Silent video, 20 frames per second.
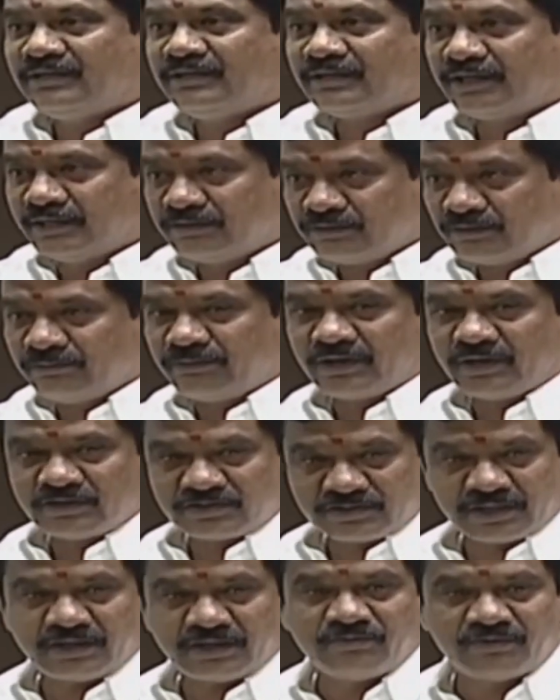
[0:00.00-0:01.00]
రైతుకు
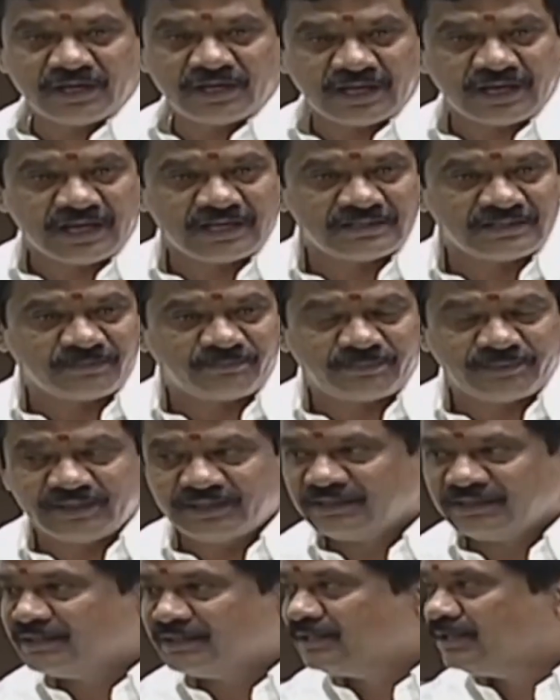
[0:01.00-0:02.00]
భరోసాగా ఉండాలని
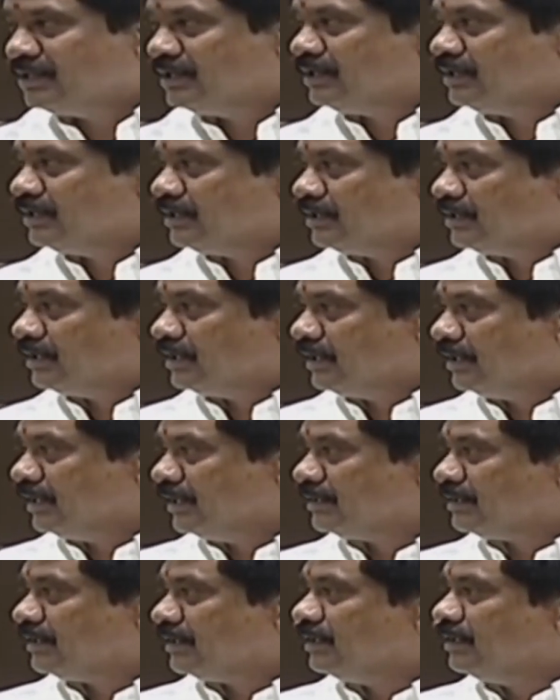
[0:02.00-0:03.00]
చెప్పి
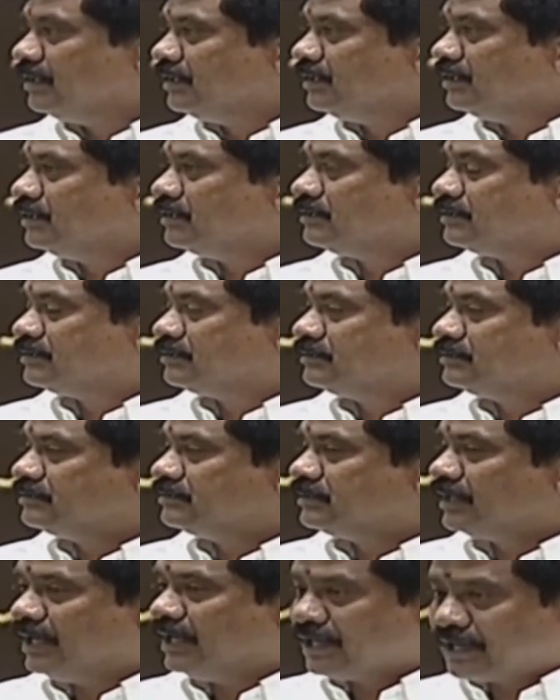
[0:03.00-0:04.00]
ఏదైతే ఈ
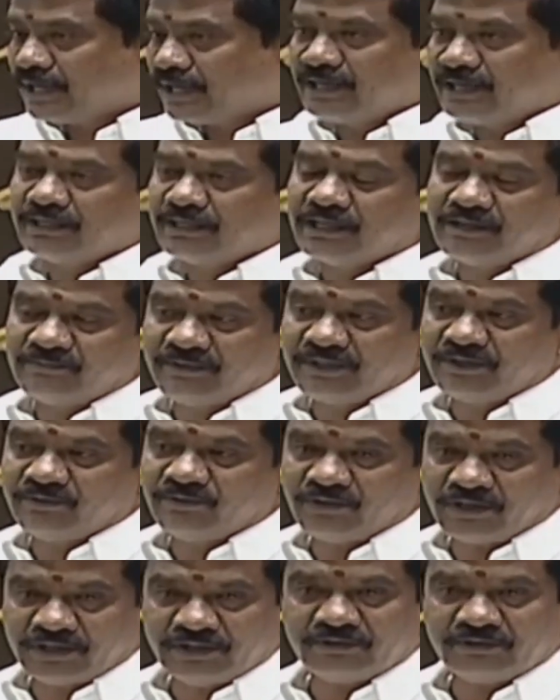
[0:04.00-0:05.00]
తెల్ల కాగితాల మీద
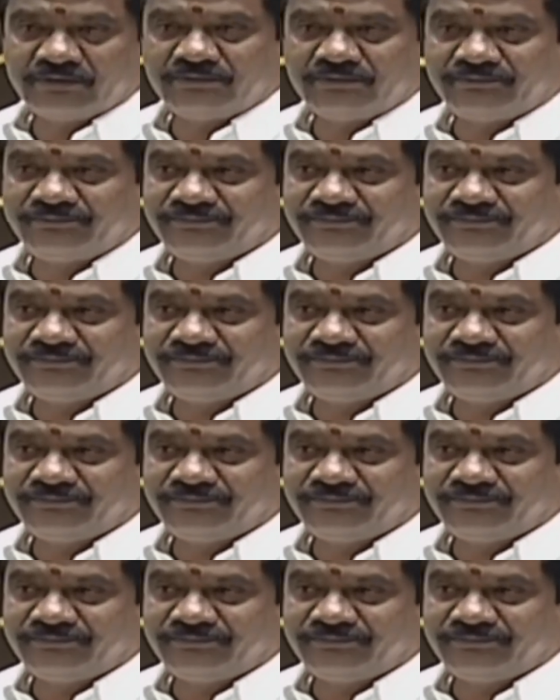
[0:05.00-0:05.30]
ఉన్నాయో